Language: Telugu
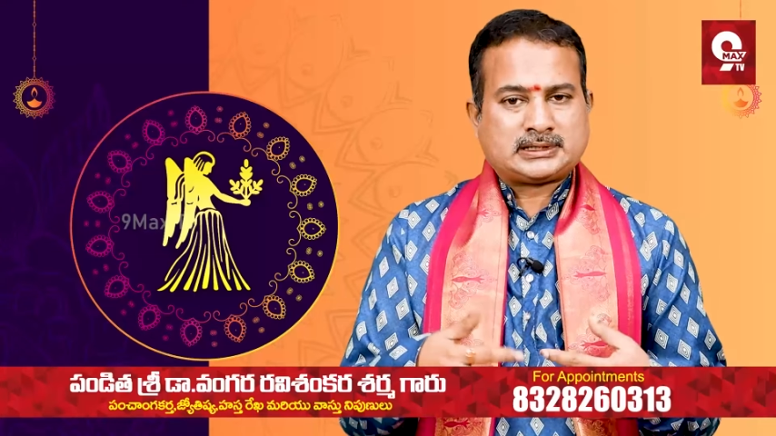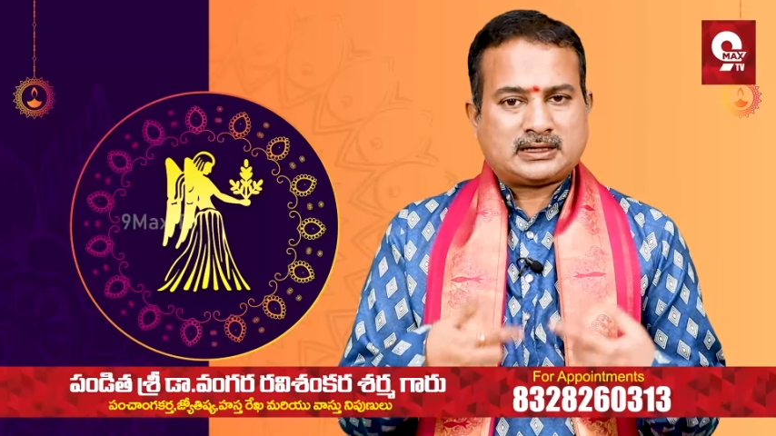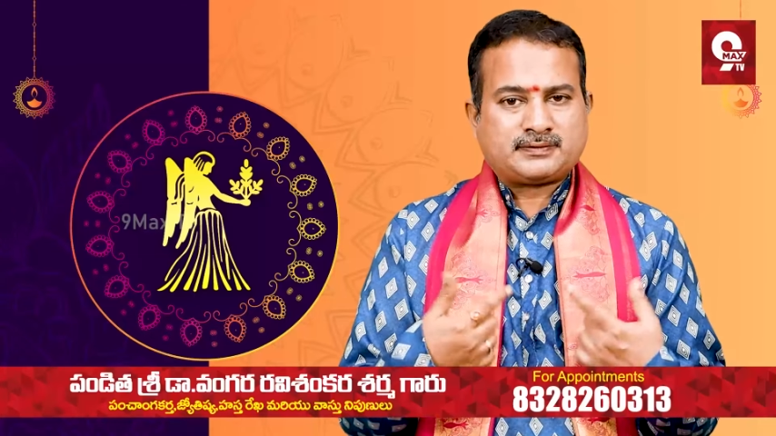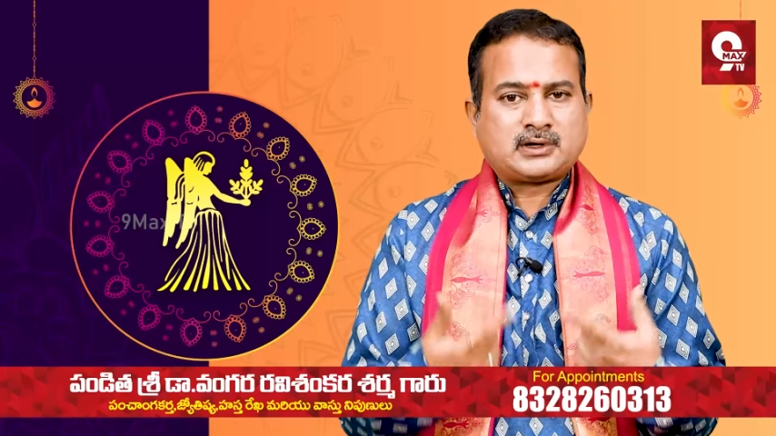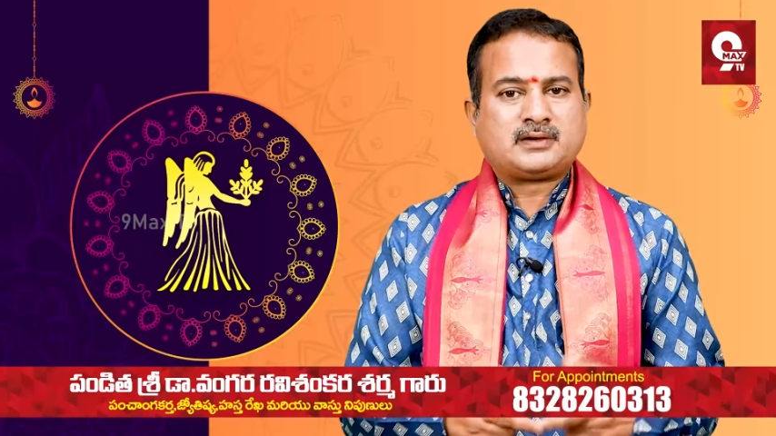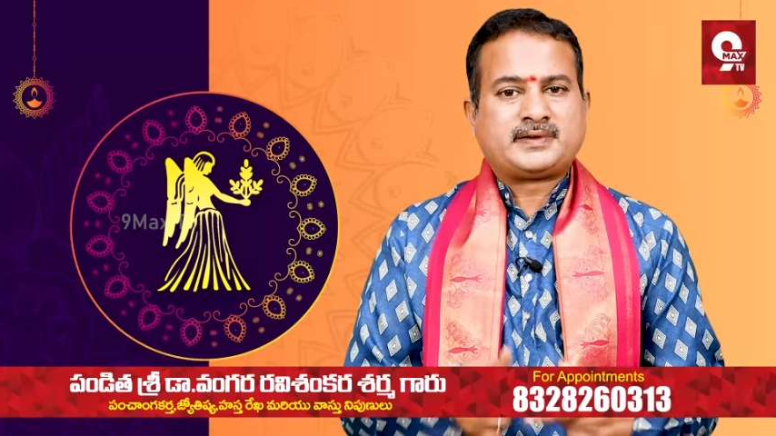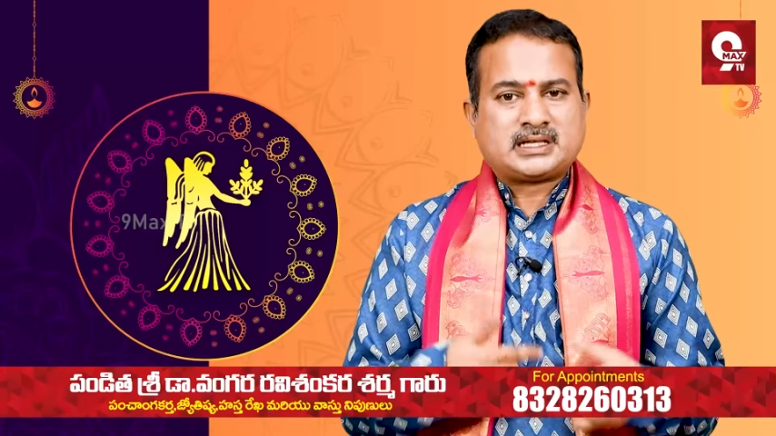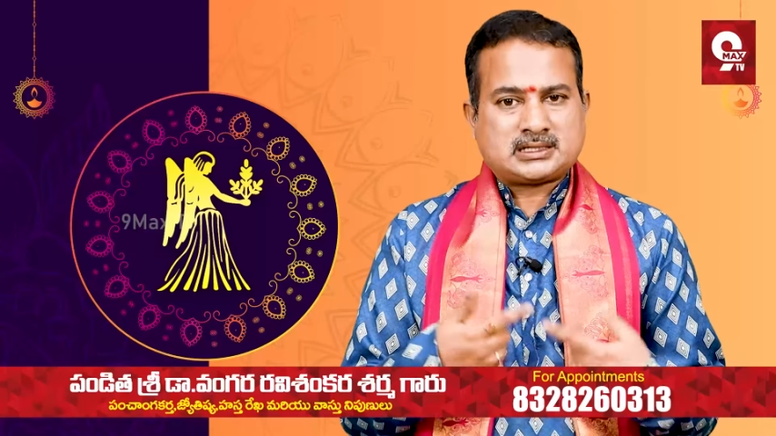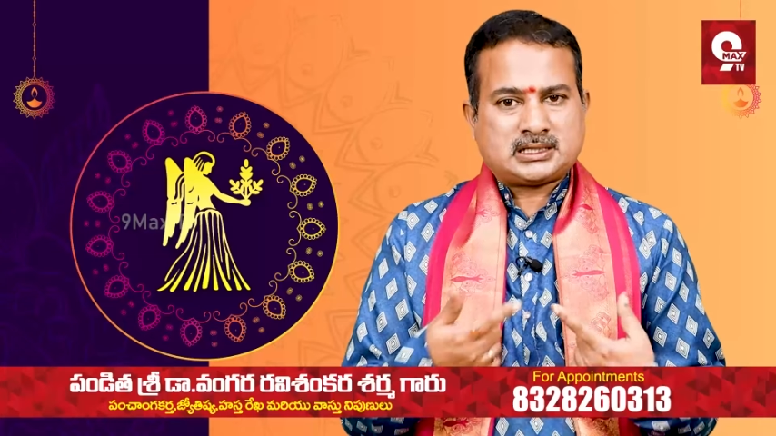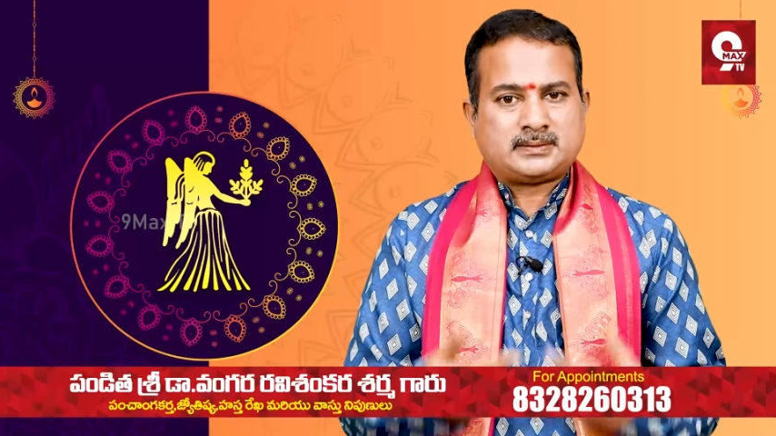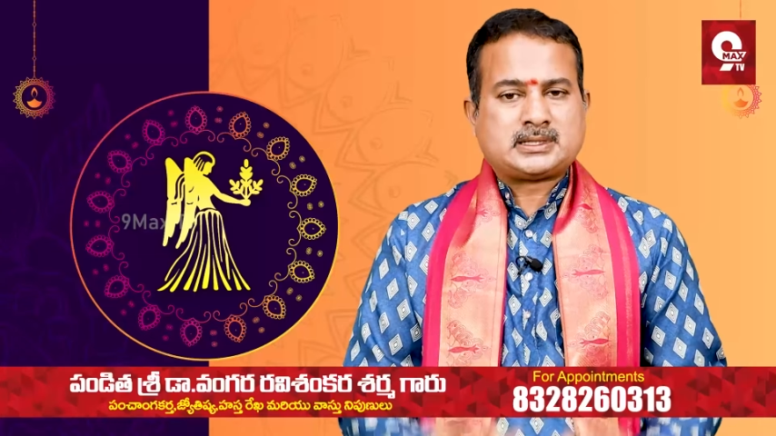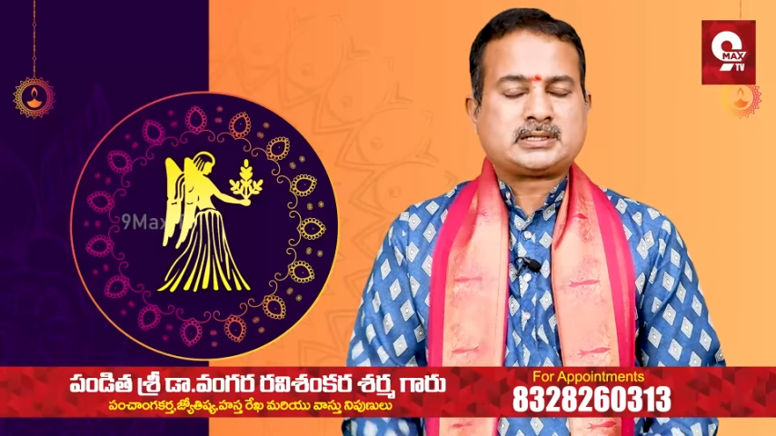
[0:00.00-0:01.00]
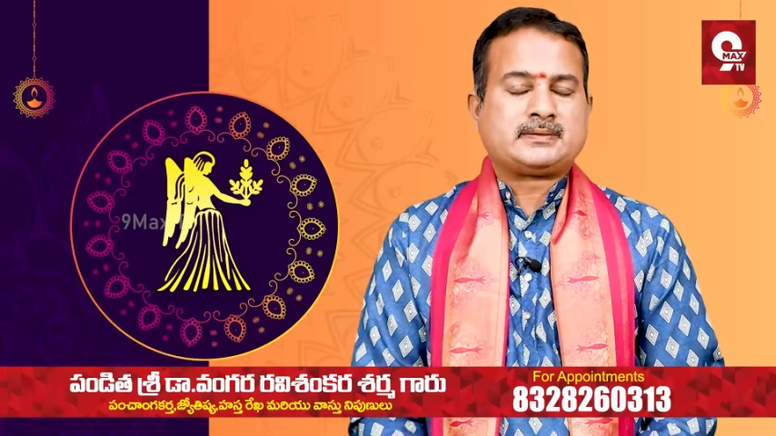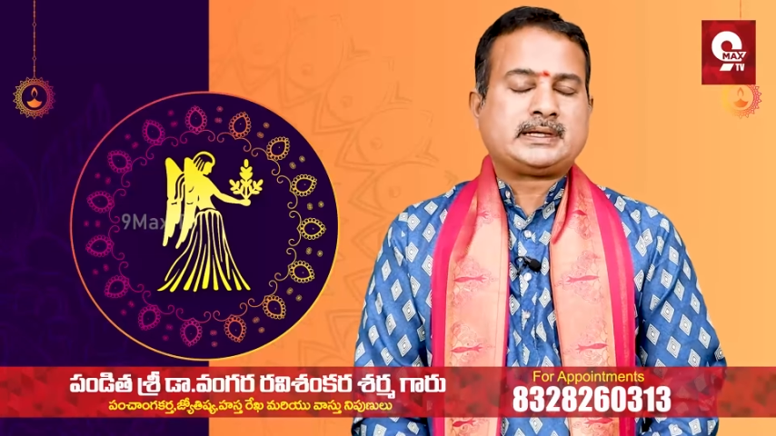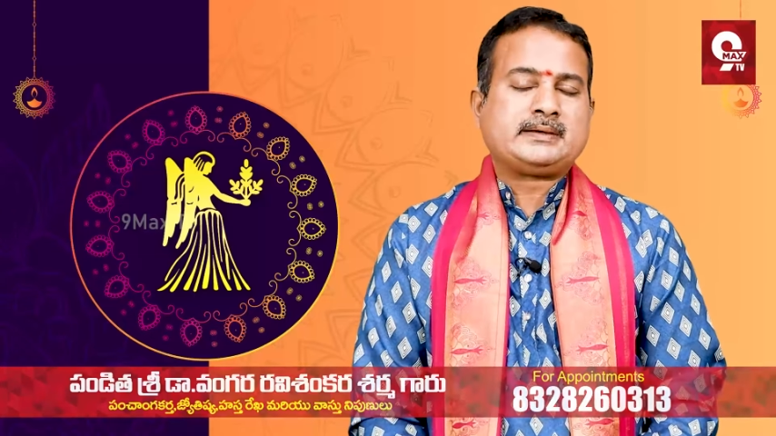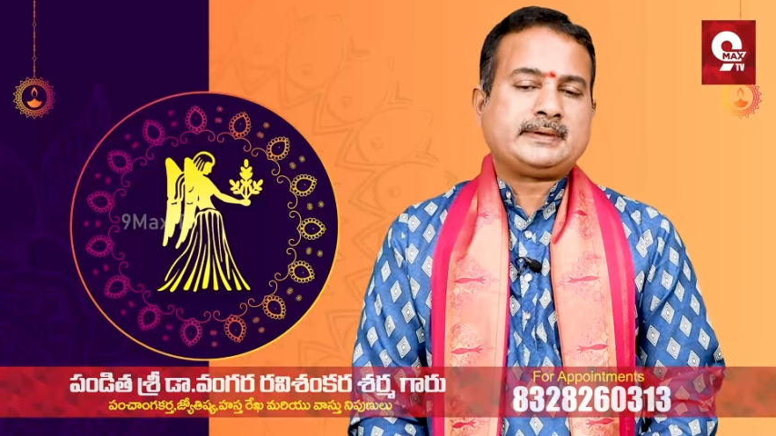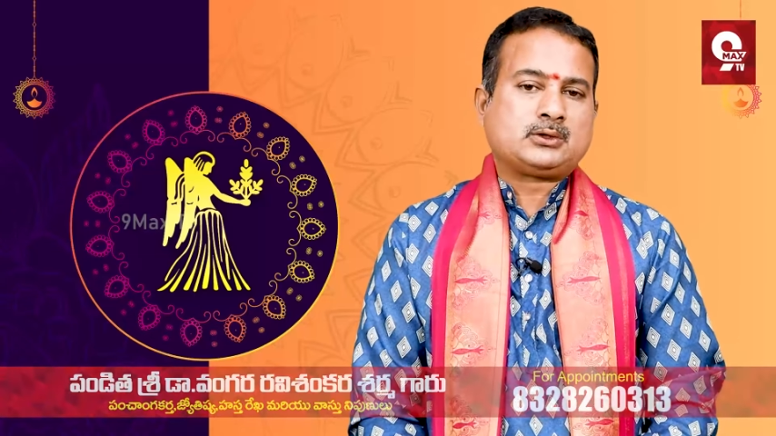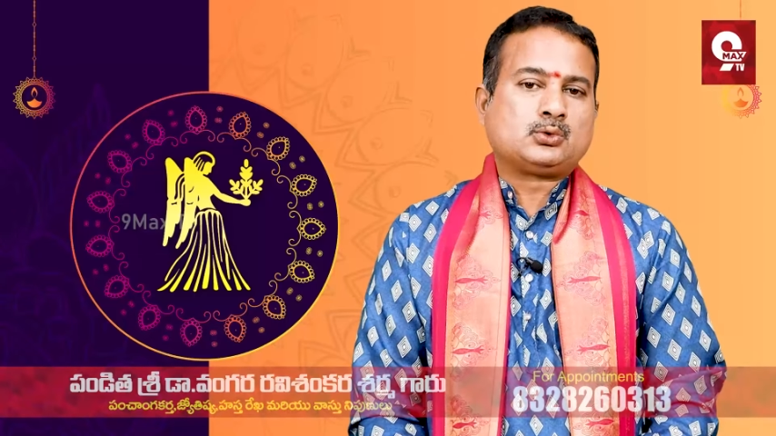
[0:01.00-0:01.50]
సెల్ఫ్ కాన్ఫిడెన్స్ లెవెల్స్
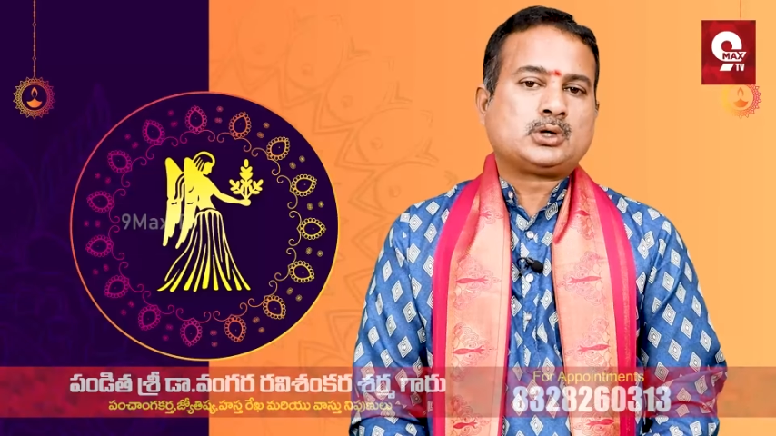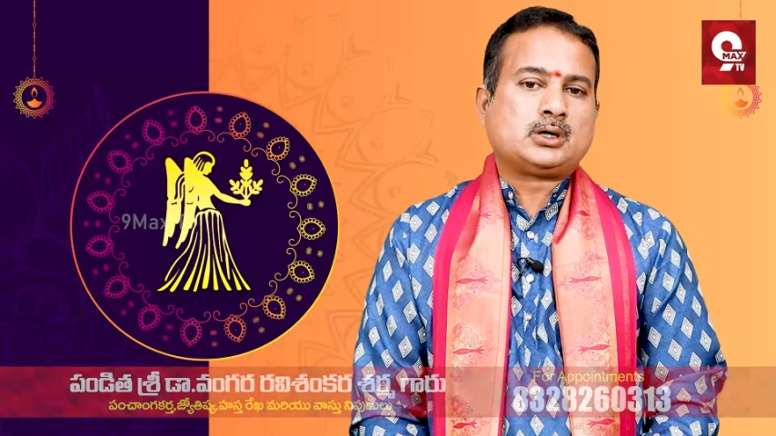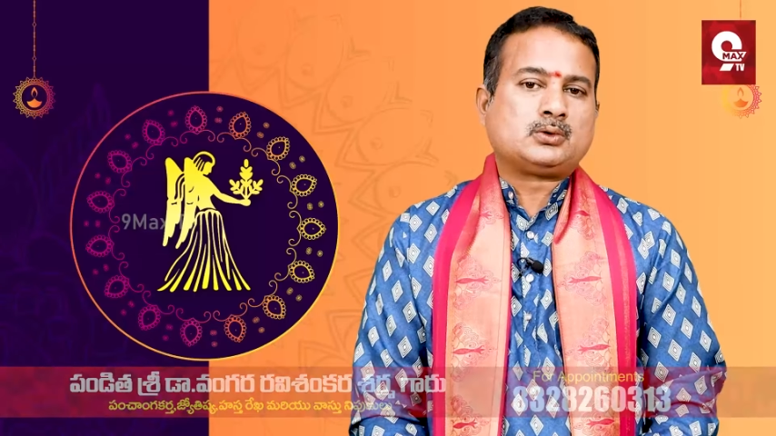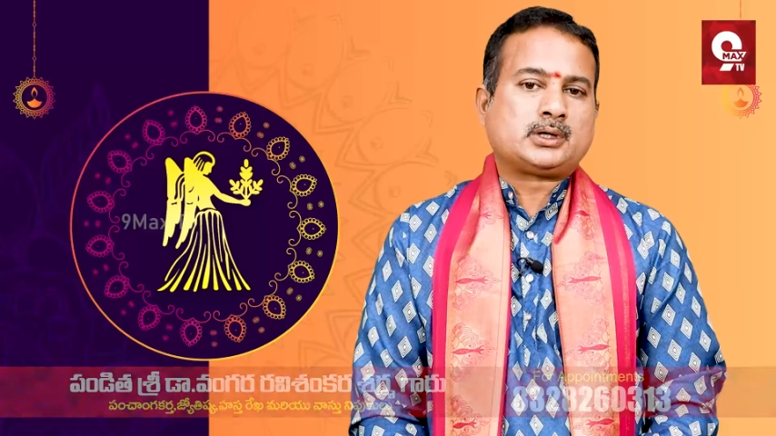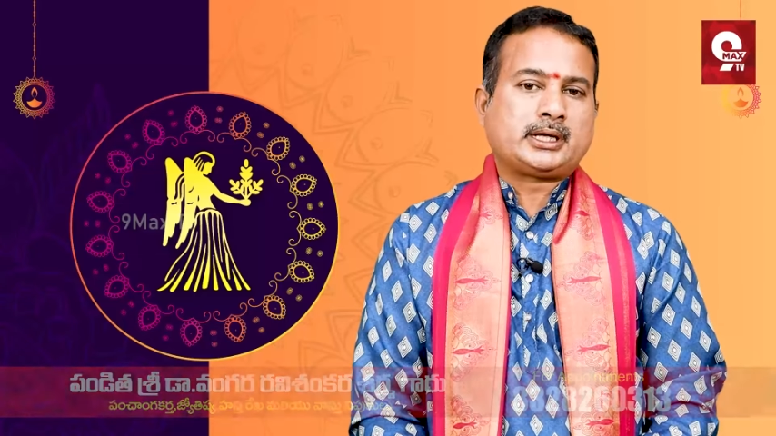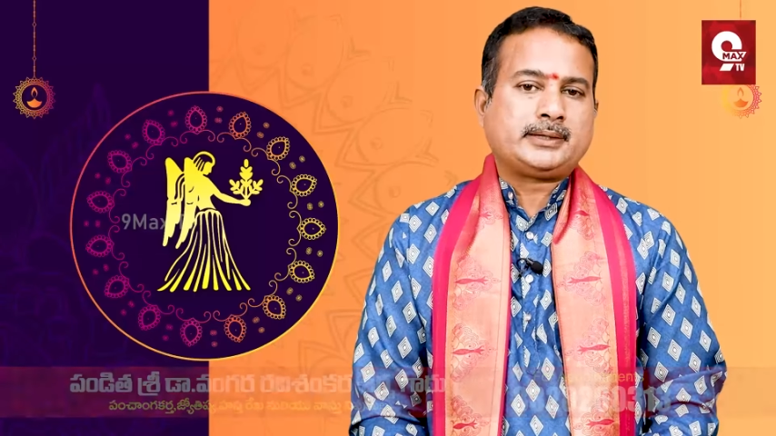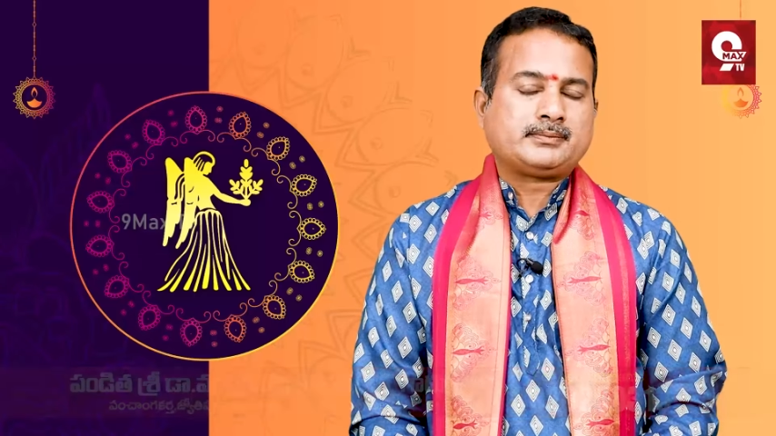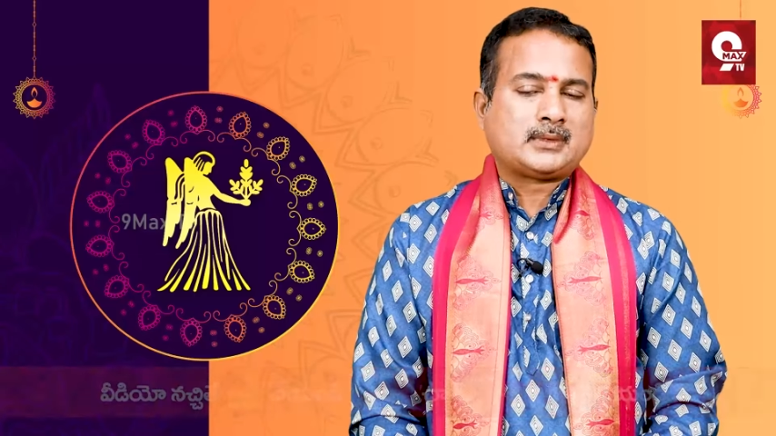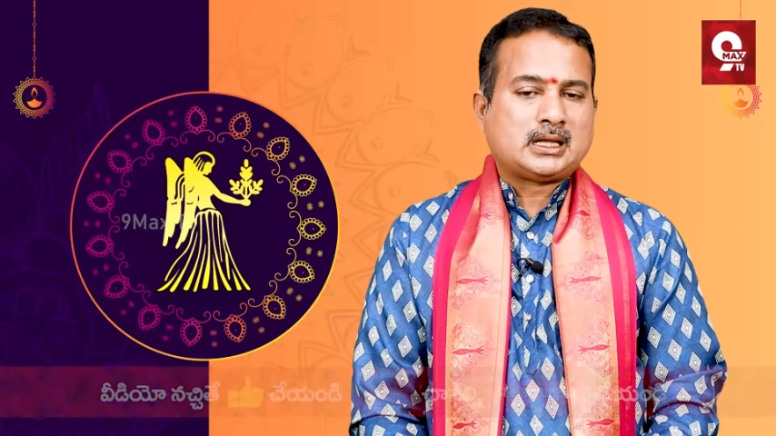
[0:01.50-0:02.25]
అనేవి ఎక్కువగా ఉంటాయి